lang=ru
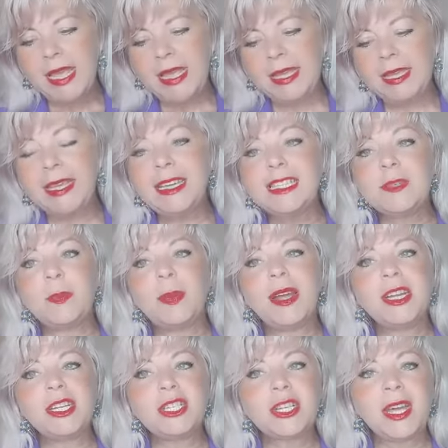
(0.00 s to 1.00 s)
Есть
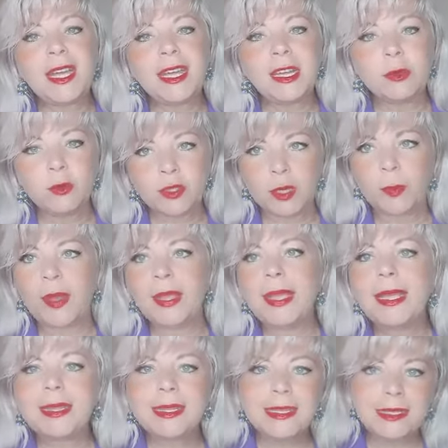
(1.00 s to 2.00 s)
большая иллюзия.
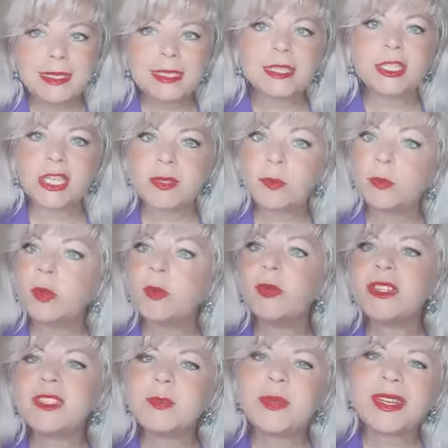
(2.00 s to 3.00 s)
Понятное дело, сейчас мы
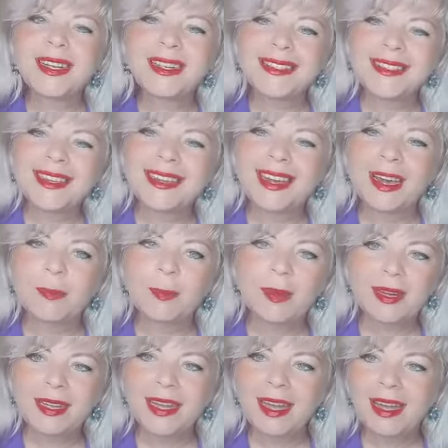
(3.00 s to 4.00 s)
будем разбираться, как,
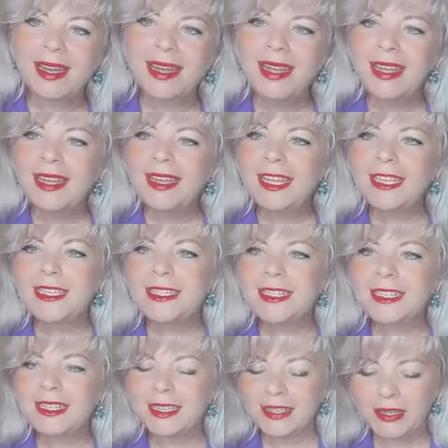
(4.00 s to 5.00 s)
как
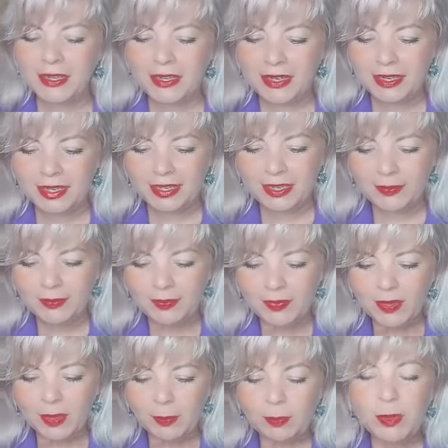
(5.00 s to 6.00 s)
эти э,
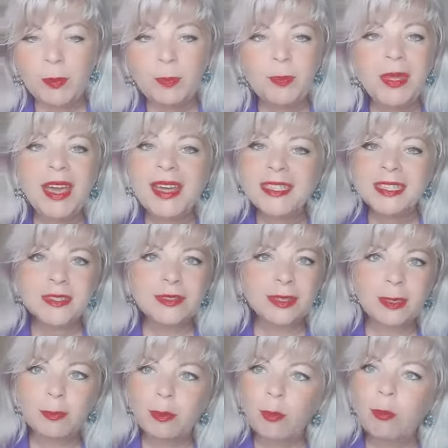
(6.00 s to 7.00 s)

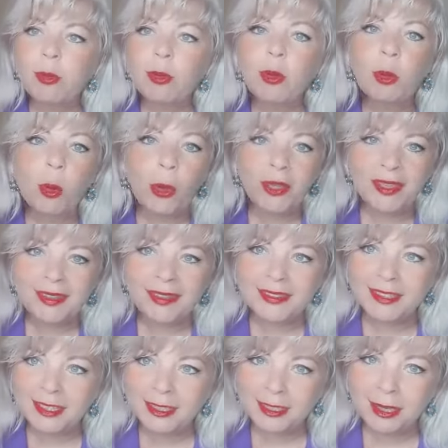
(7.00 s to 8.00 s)
препятствия, либо блоки
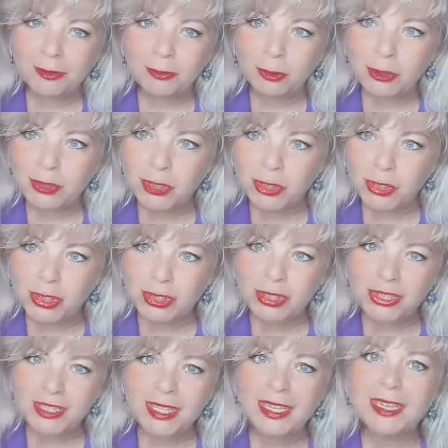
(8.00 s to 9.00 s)
этой родовой
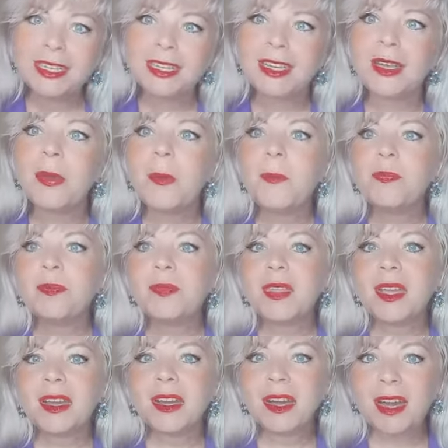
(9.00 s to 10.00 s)
денежной энергии –
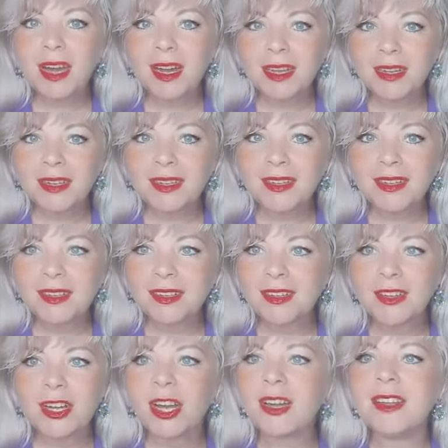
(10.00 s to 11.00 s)
как,
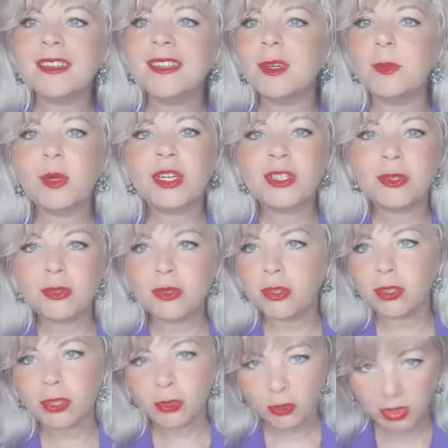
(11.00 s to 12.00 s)
э, как они
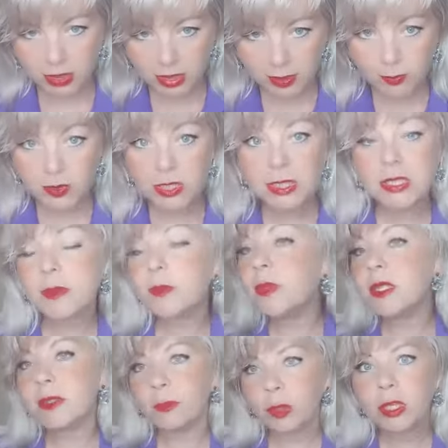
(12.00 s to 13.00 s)
образуются, и что с этим делать,
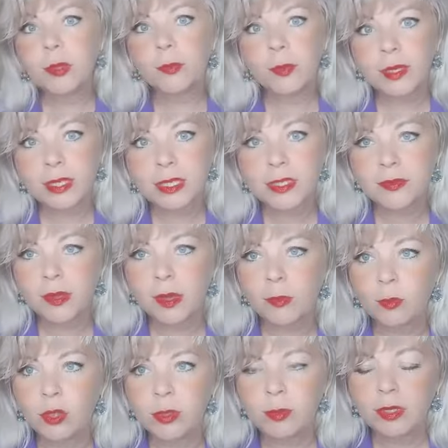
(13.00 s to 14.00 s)
мы сегодня про это с
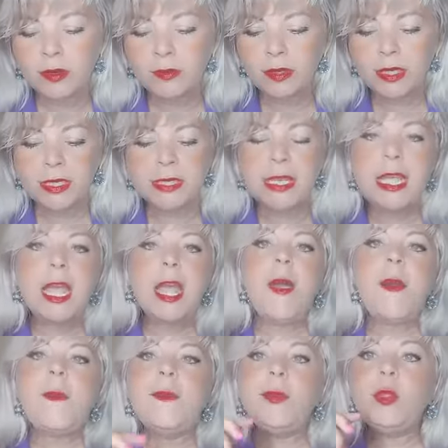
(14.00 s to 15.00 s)
вами будем говорить.
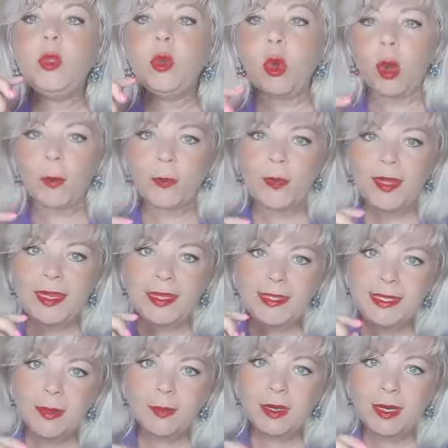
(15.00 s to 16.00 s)
Но
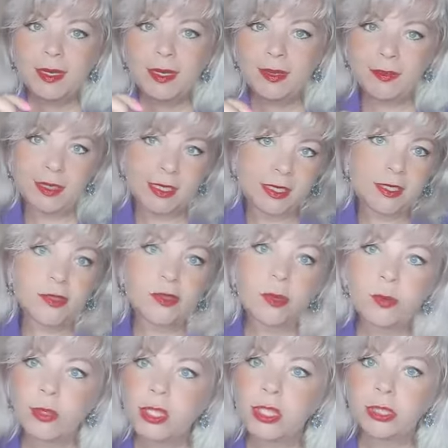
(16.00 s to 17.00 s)
перед тем, как говорить, я же
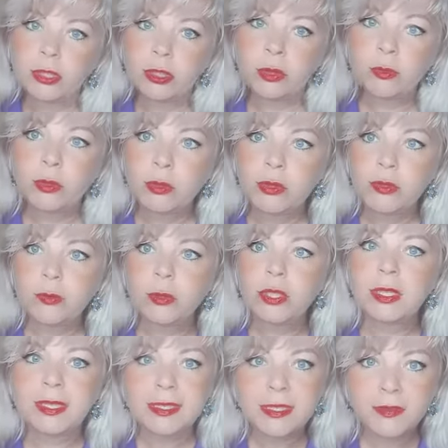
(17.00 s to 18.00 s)
вам обещала, что буду
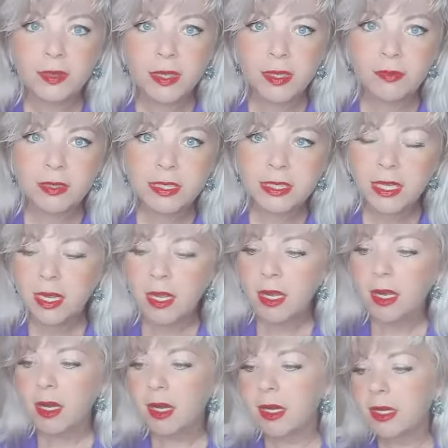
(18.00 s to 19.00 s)
сегодня развеивать,
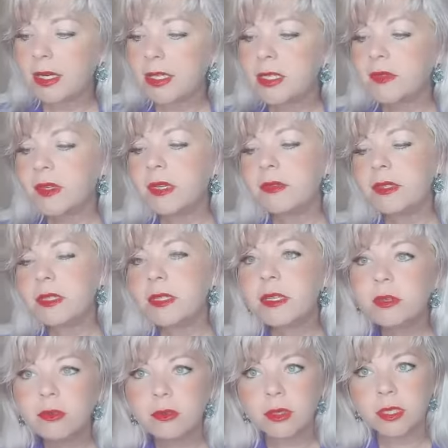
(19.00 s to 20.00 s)
э, развеивать
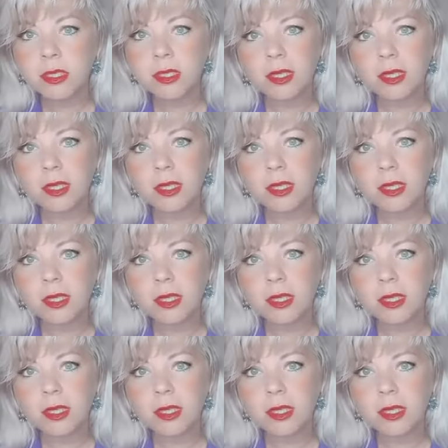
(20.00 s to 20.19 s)
иллюзии.